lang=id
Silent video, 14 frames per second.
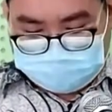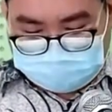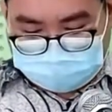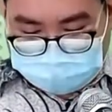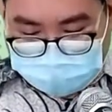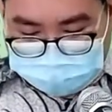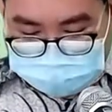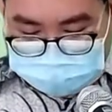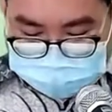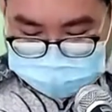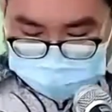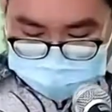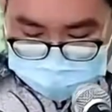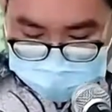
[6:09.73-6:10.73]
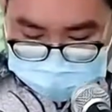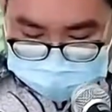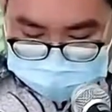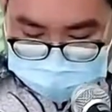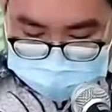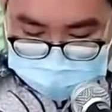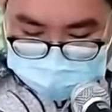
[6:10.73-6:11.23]
Kita akan bersama-sama melihat di
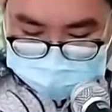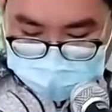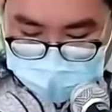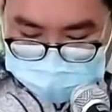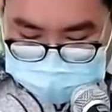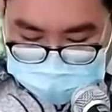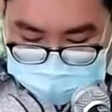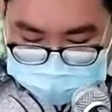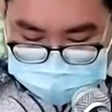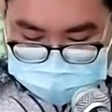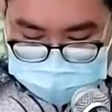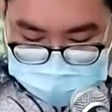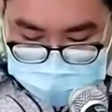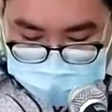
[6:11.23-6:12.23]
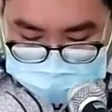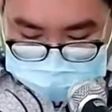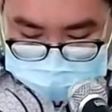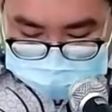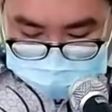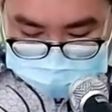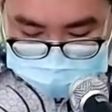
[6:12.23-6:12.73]
dalam kitab Amsal pasal yang
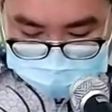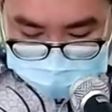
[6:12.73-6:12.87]
ke-16